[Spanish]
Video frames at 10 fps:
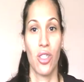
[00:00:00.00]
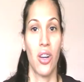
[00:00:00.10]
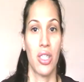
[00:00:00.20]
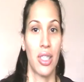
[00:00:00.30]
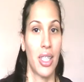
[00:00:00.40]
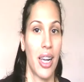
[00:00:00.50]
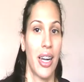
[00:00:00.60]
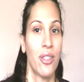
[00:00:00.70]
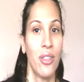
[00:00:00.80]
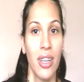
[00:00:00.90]
eso está bastante
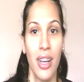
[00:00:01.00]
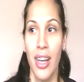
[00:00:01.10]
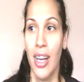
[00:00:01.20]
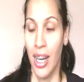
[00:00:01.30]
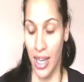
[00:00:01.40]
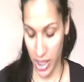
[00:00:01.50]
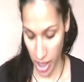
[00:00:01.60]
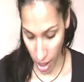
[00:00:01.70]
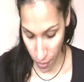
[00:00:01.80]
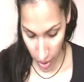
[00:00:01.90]
caro.
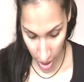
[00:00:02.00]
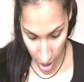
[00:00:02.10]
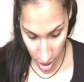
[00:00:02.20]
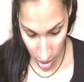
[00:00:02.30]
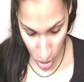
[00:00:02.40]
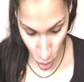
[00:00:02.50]
Así que al final